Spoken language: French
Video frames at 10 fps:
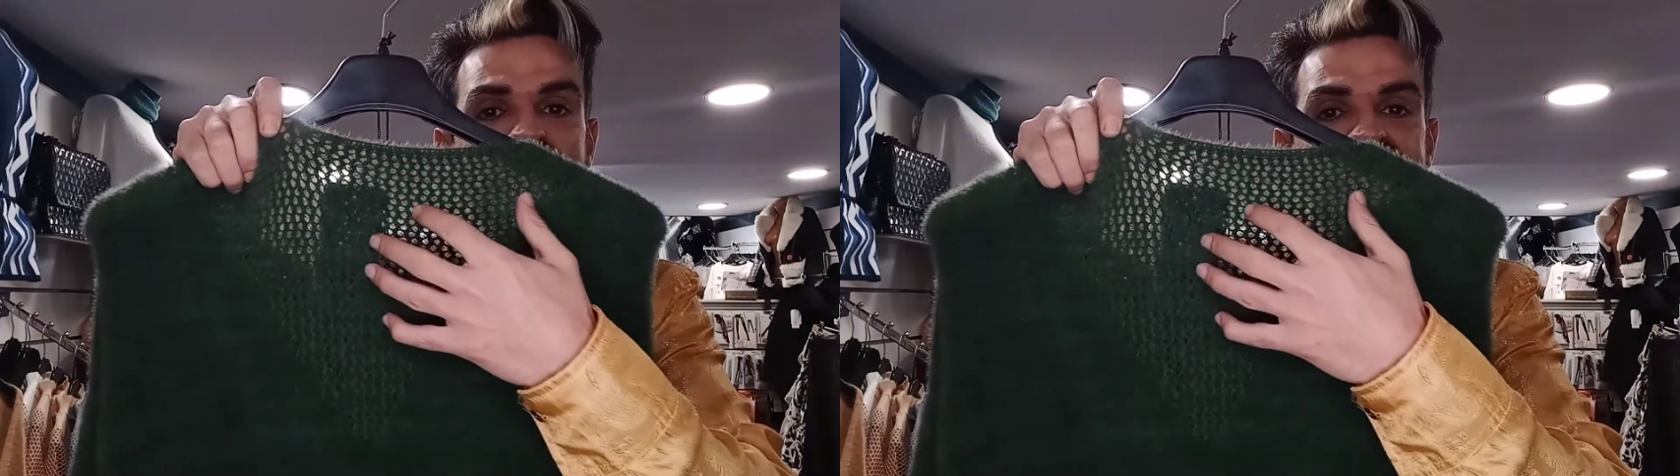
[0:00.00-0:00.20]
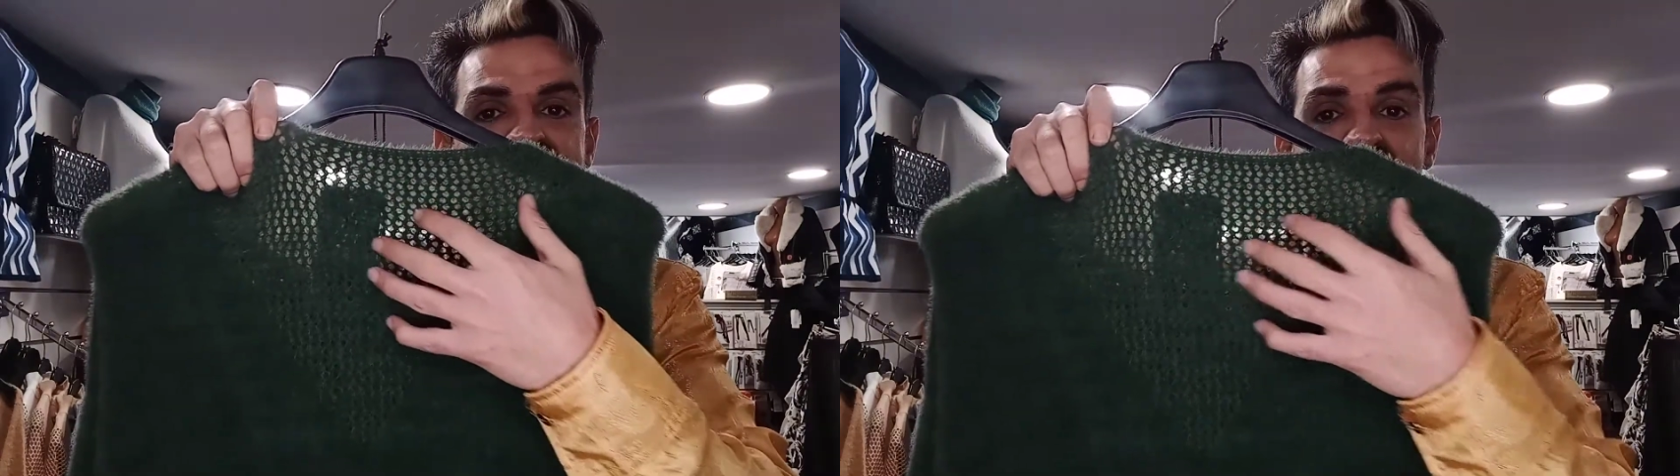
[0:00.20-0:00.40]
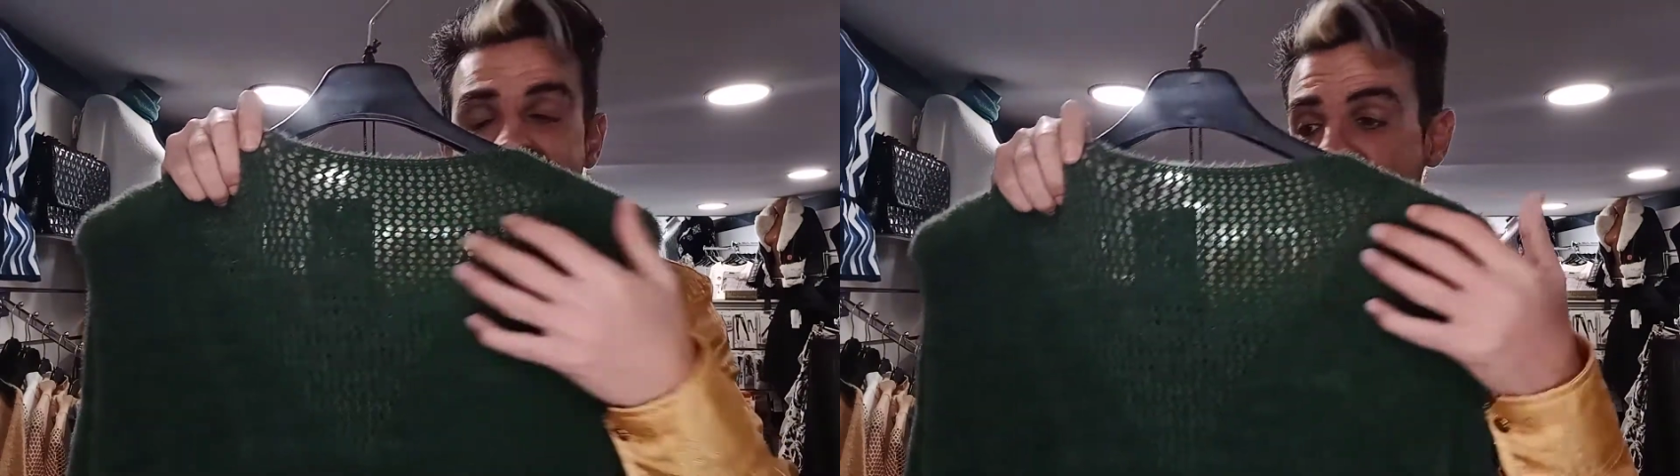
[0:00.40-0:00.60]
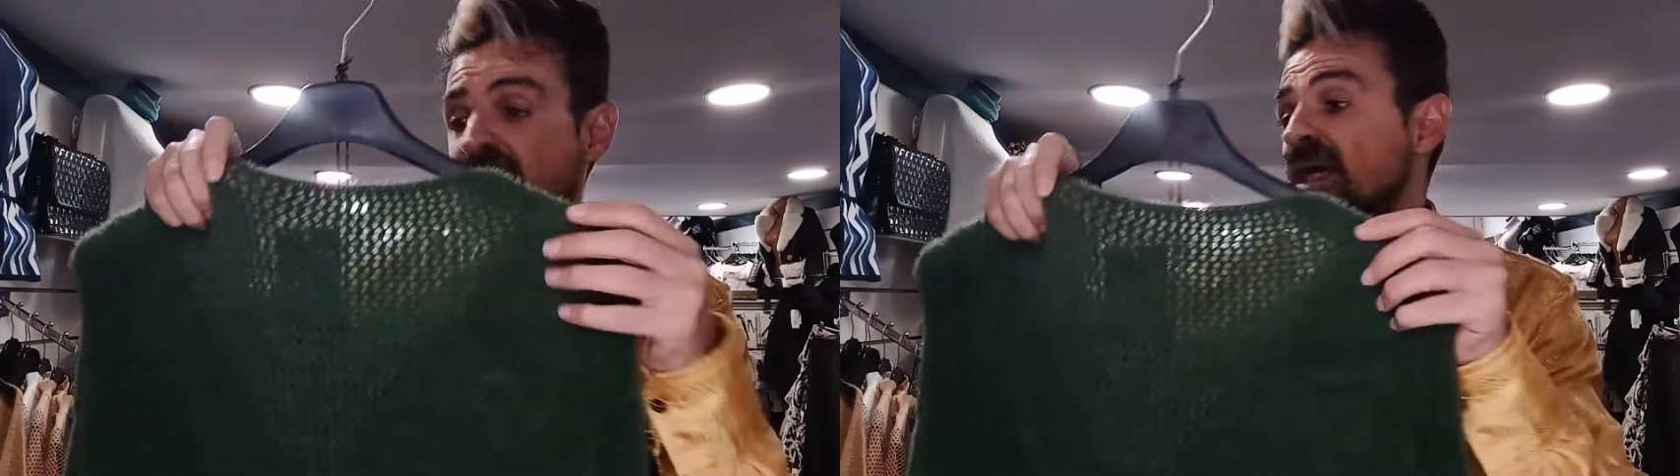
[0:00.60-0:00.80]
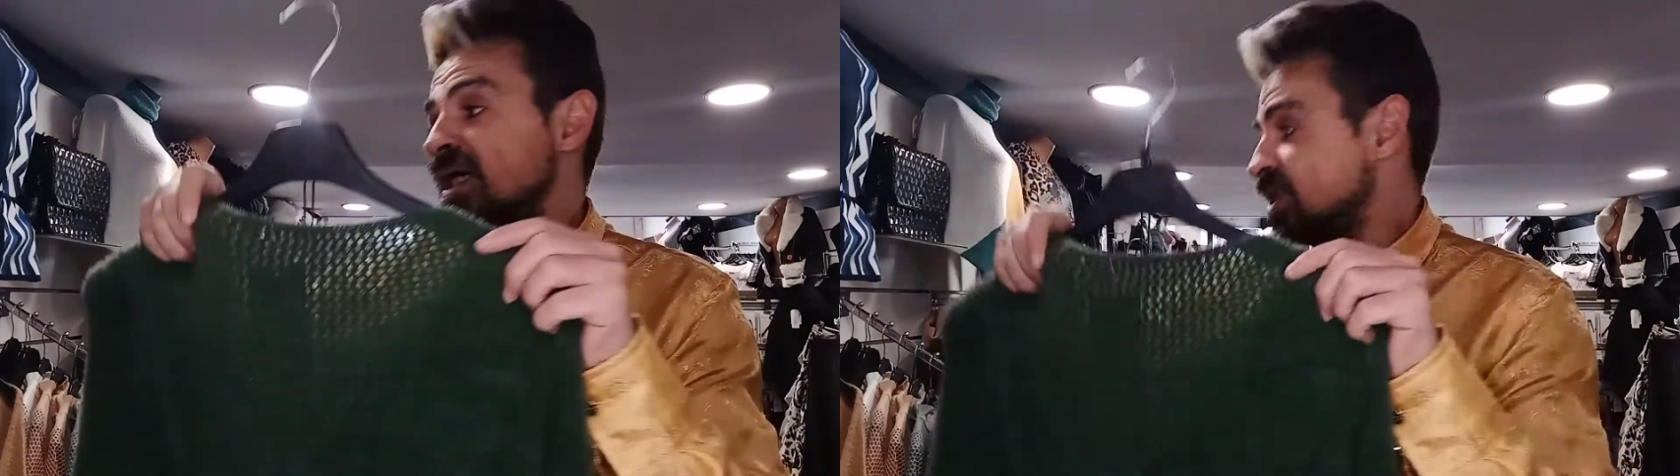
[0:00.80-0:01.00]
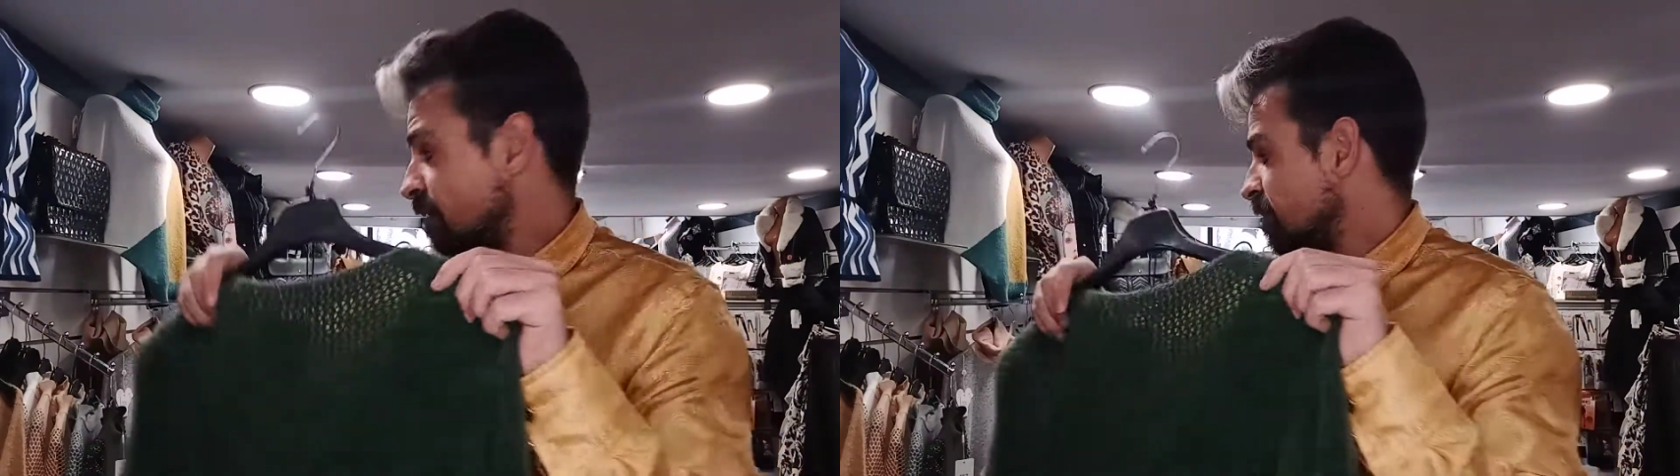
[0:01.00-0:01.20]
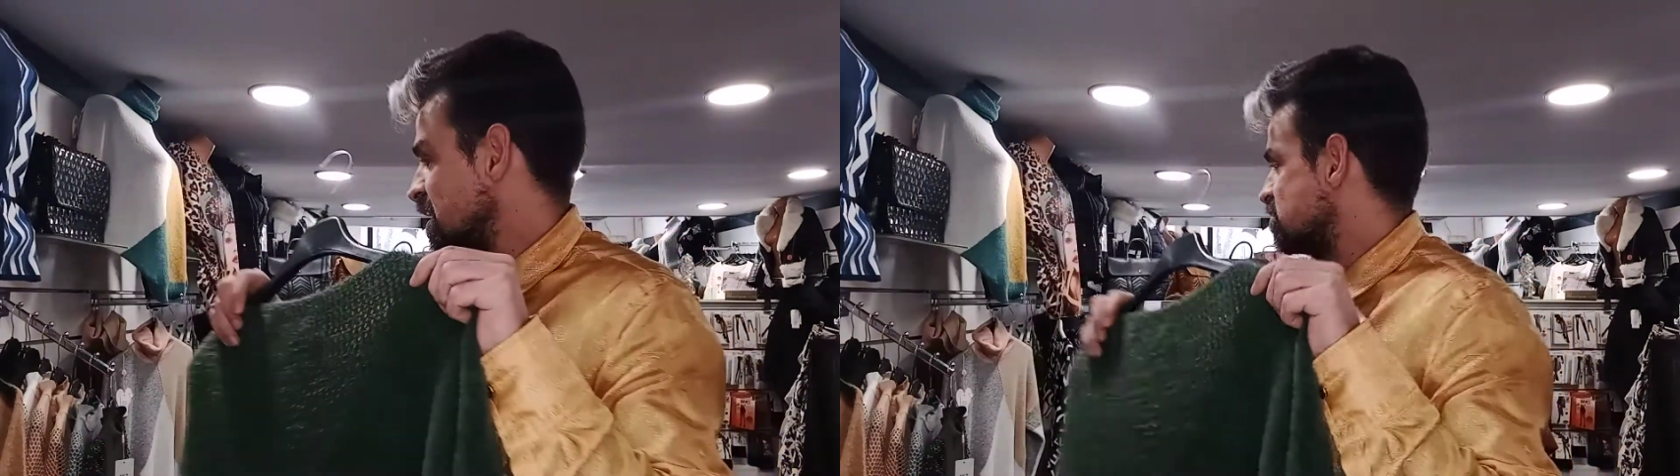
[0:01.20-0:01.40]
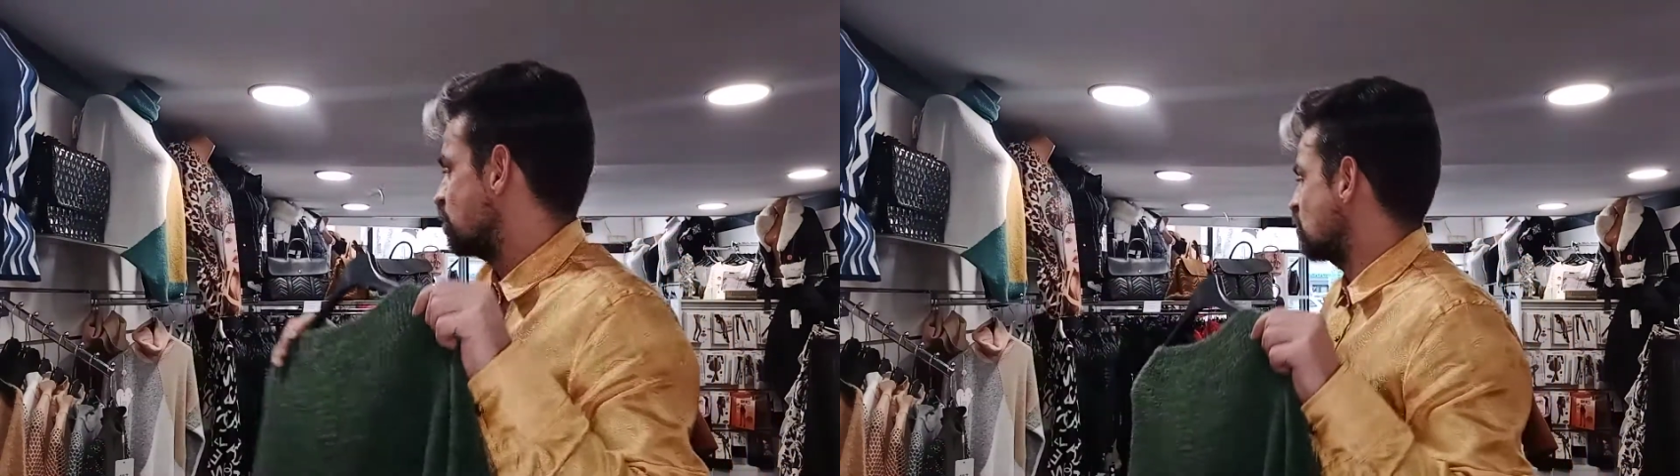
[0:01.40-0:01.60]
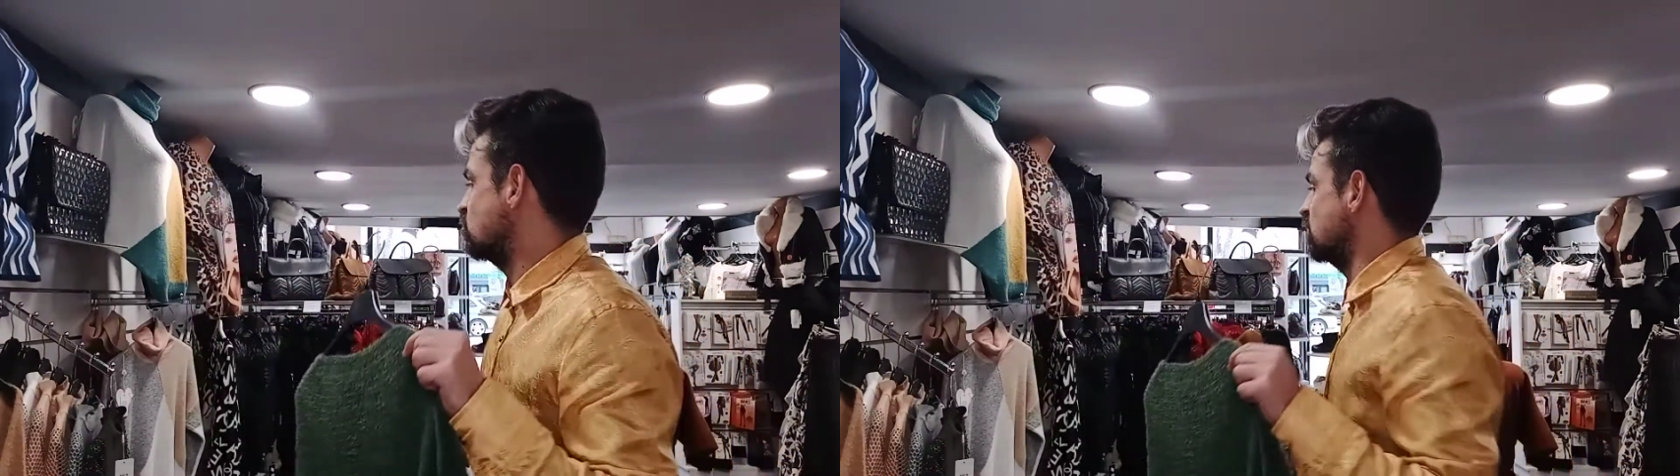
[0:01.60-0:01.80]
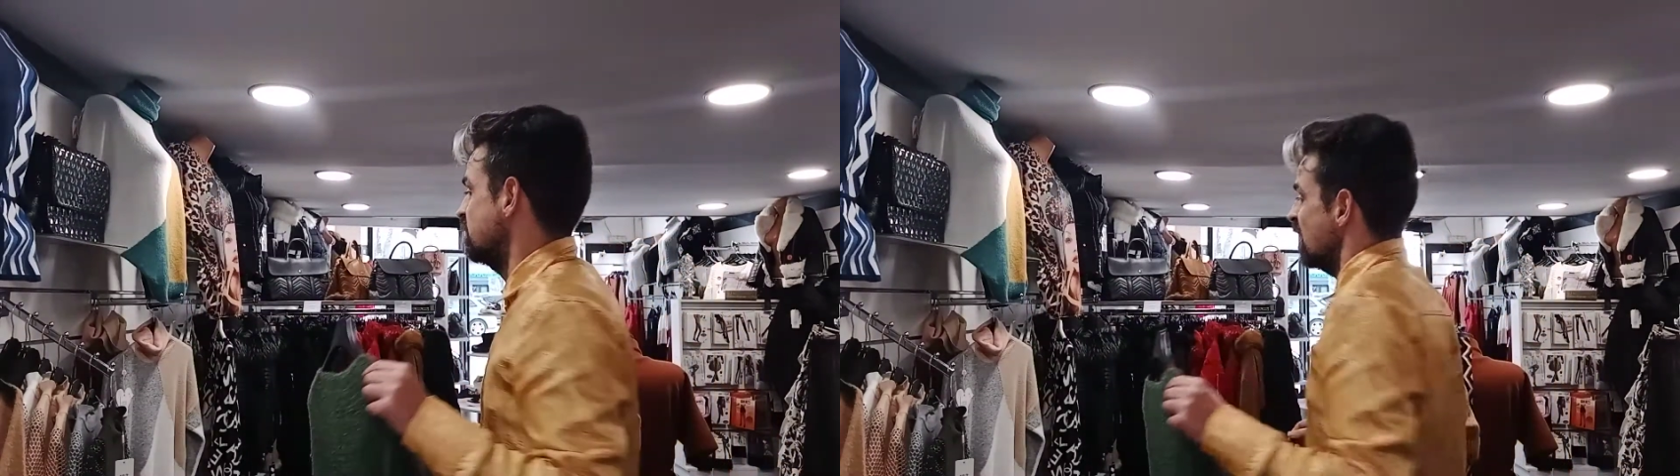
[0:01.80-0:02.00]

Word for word: écartée. J'ai mis ce produit.